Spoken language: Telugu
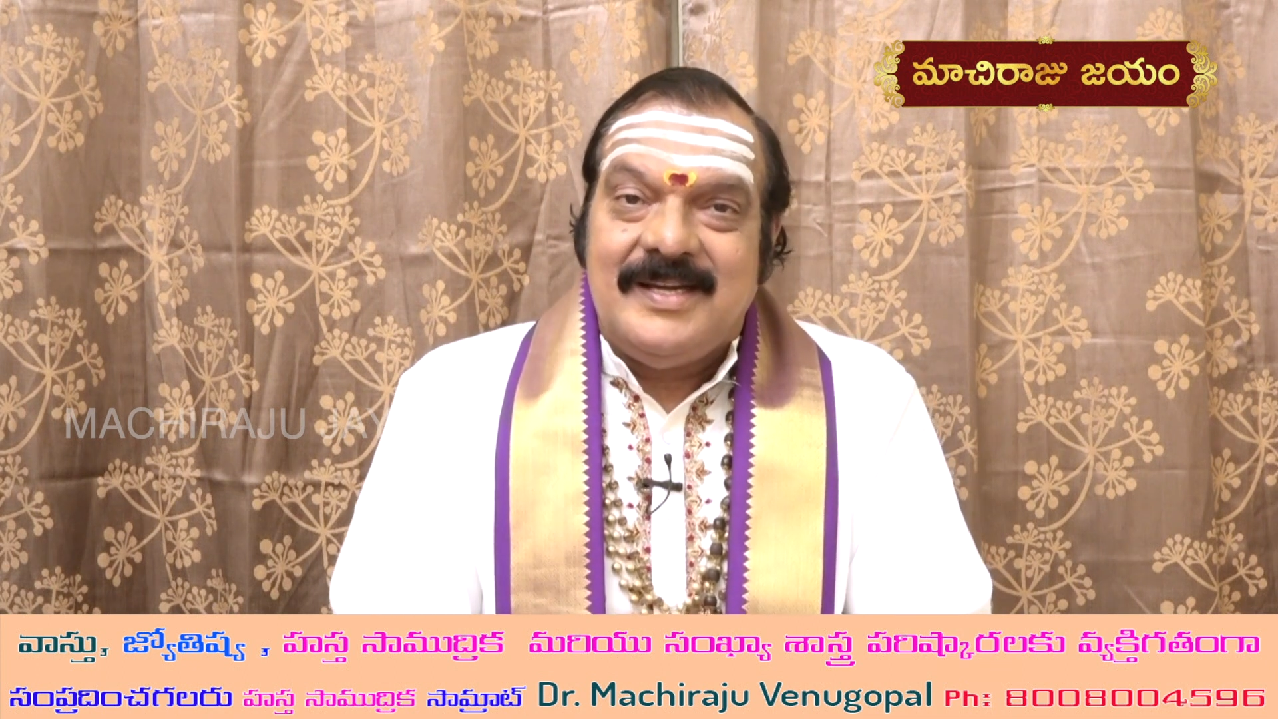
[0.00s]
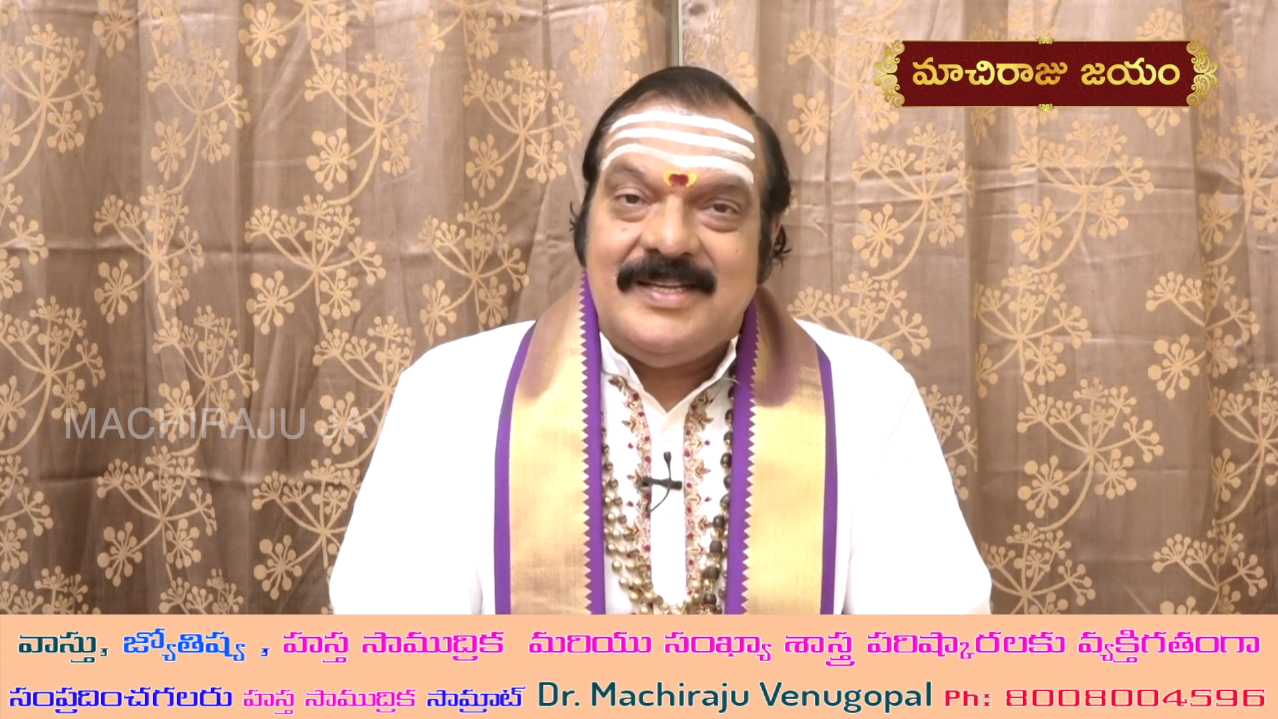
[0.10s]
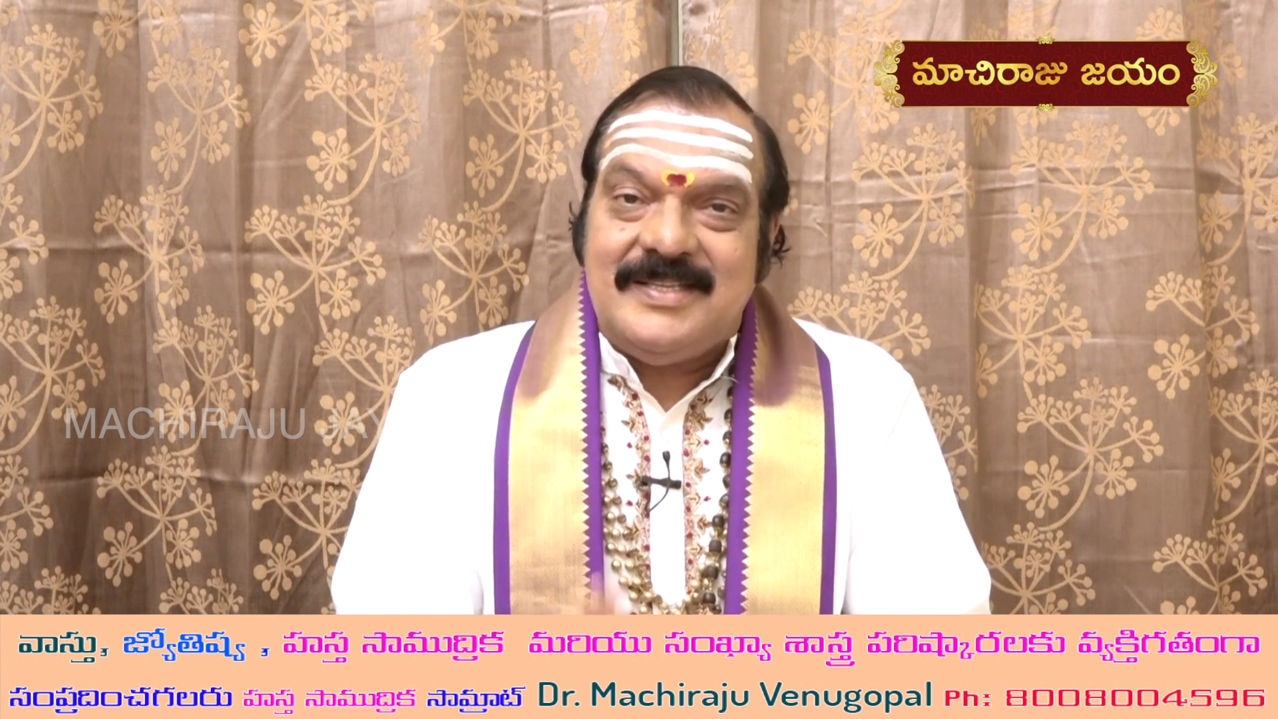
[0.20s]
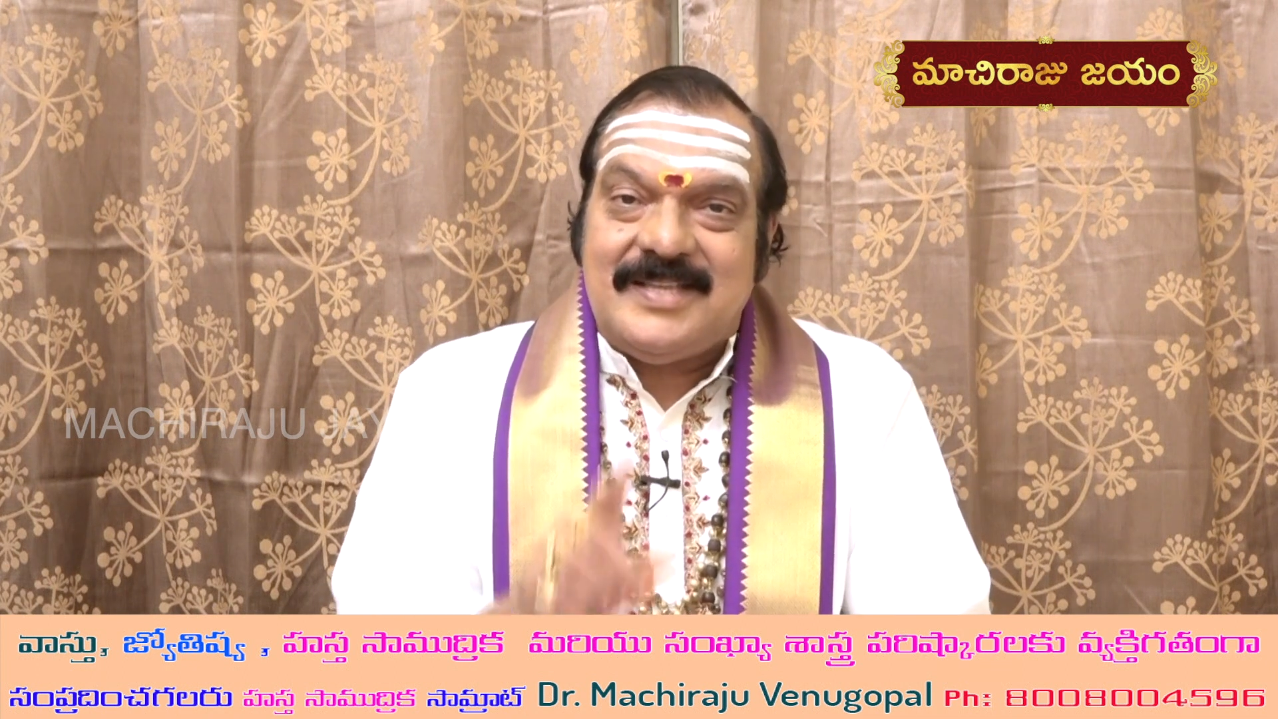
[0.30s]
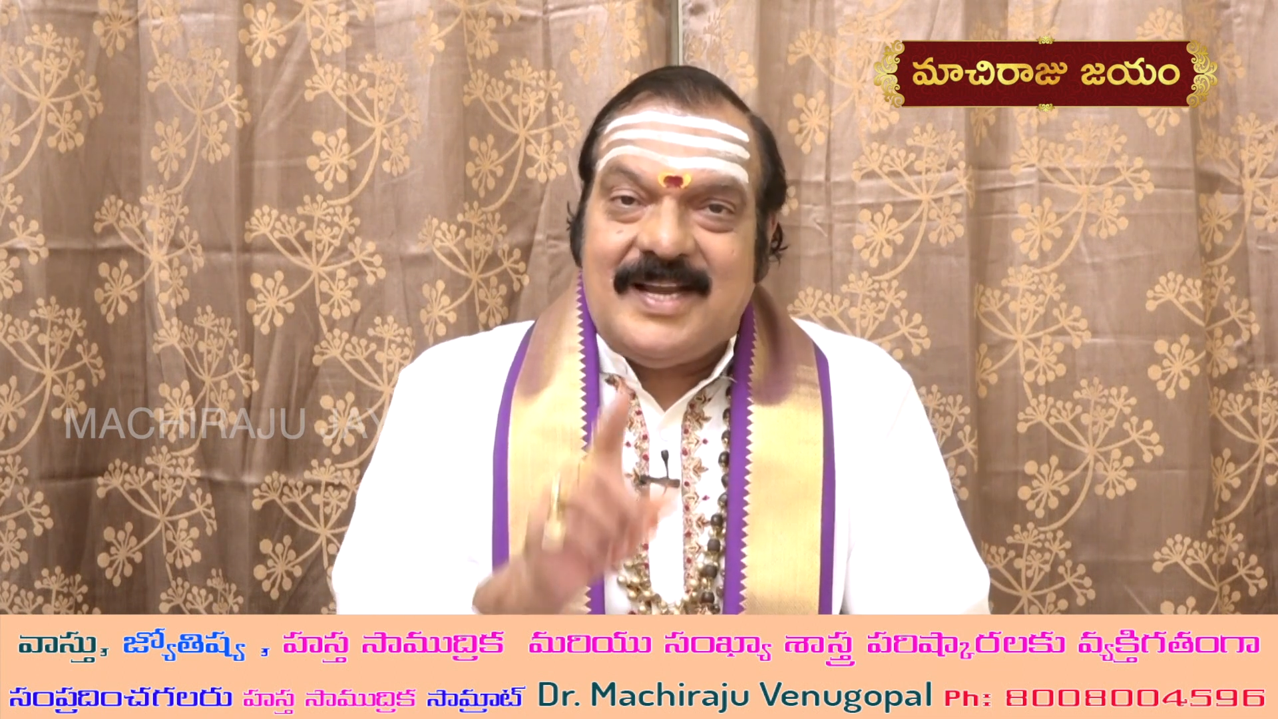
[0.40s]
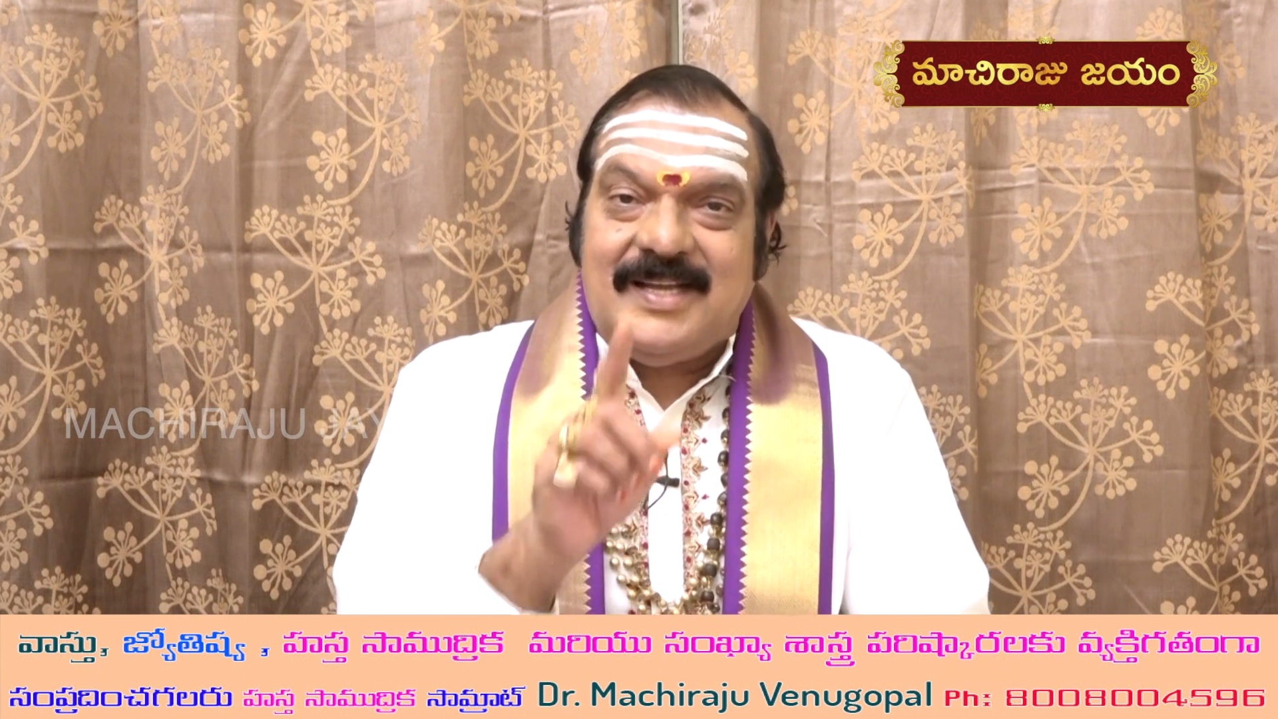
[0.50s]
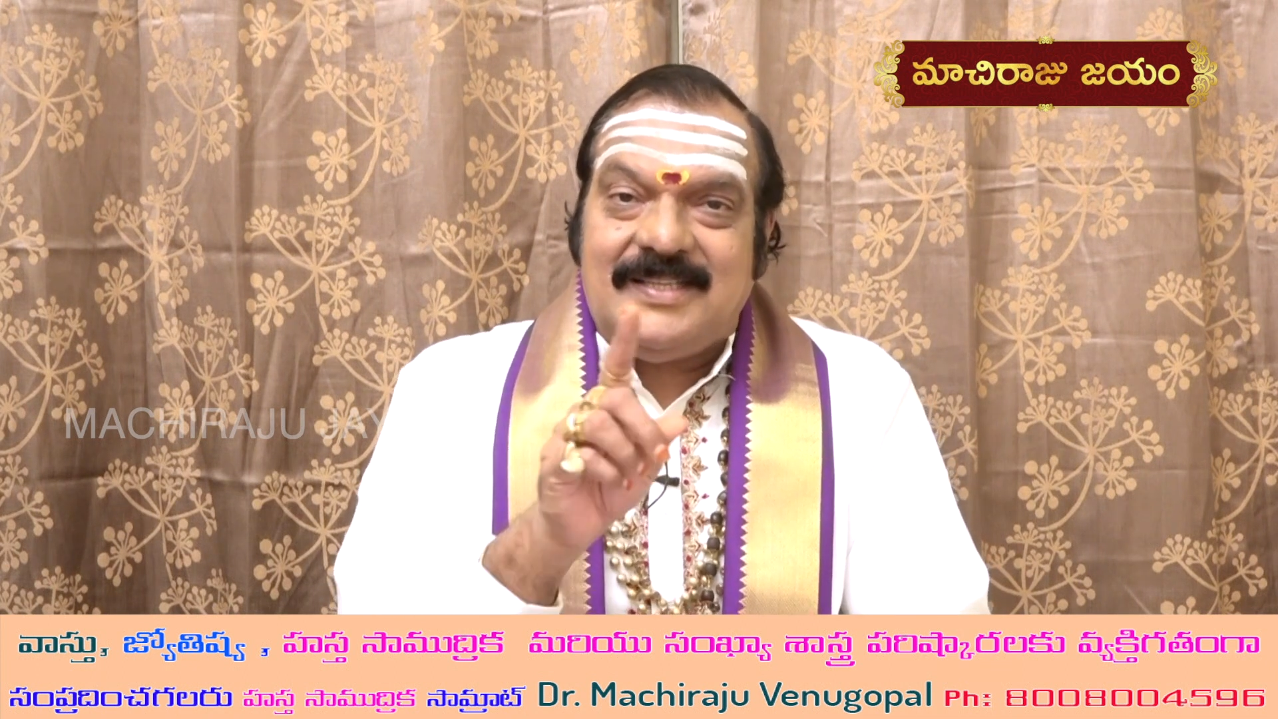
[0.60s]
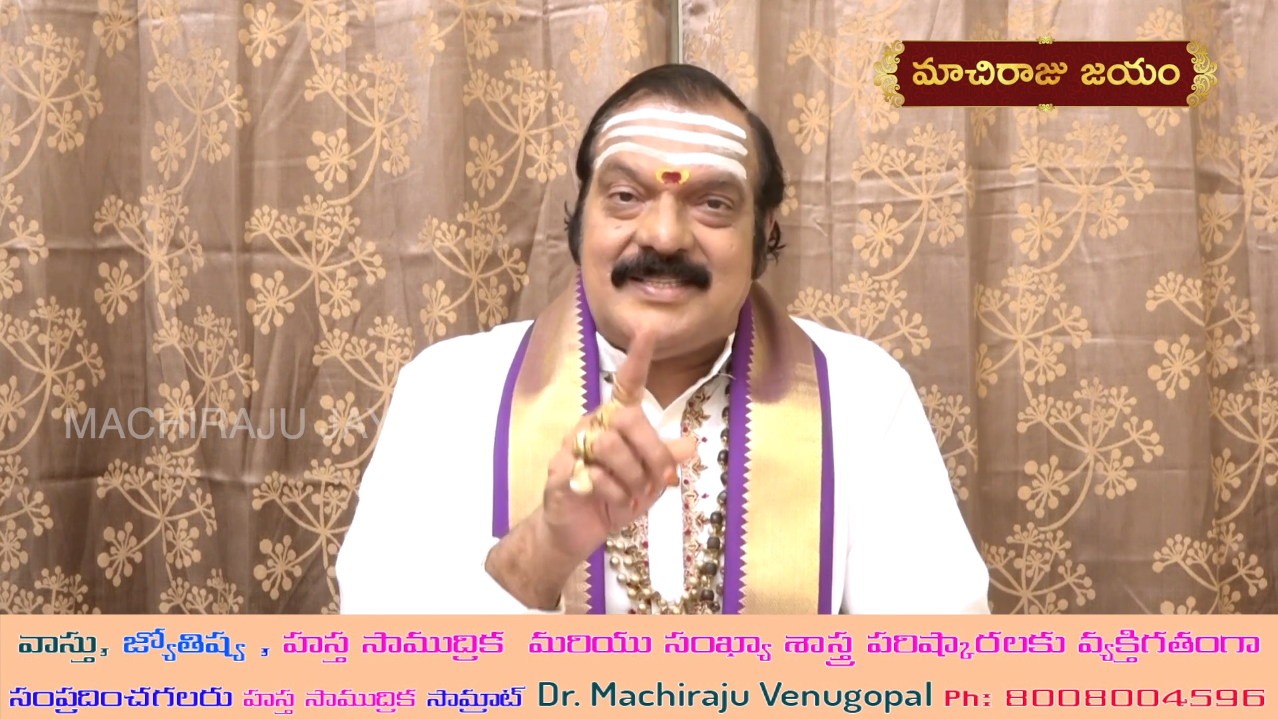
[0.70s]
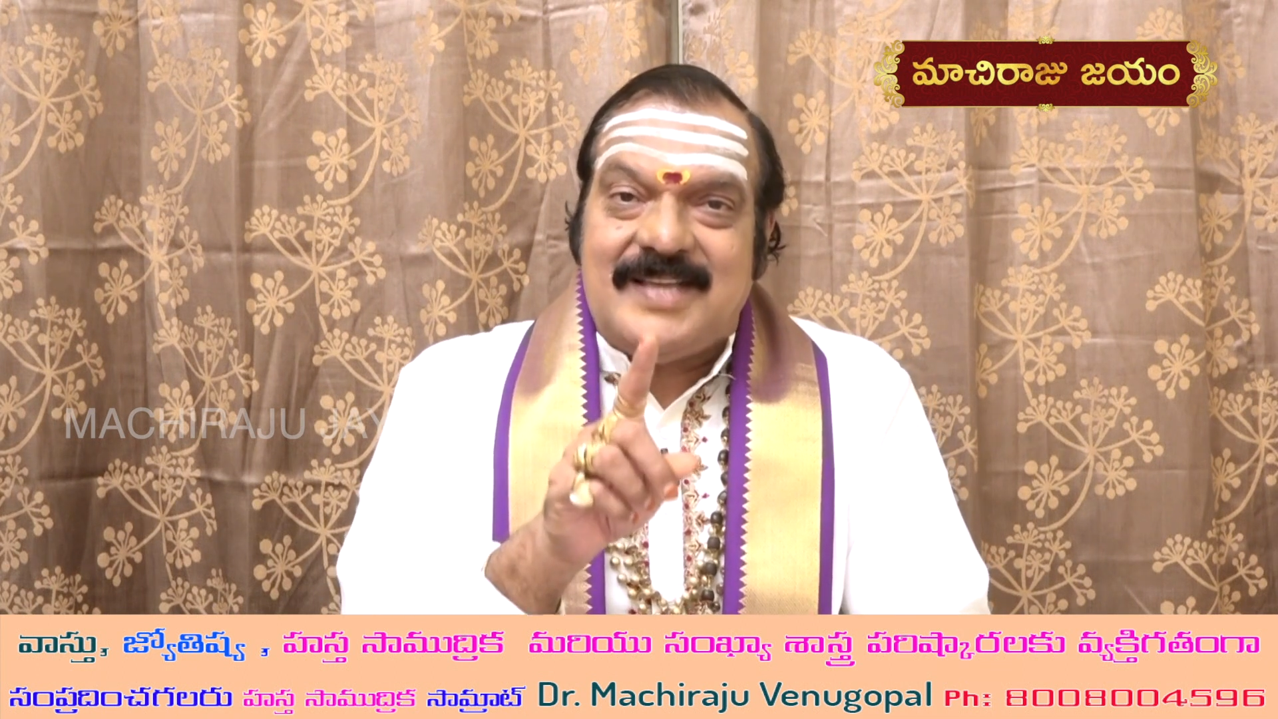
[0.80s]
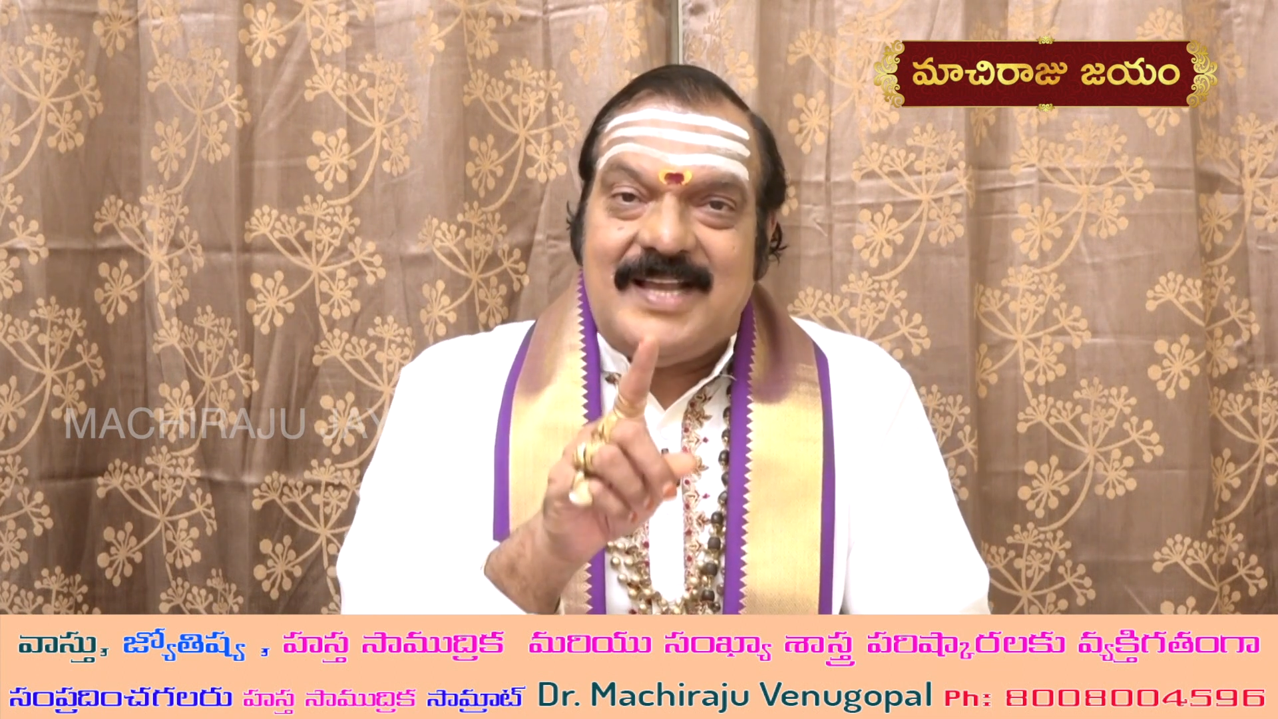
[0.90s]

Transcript: నీ సంగతి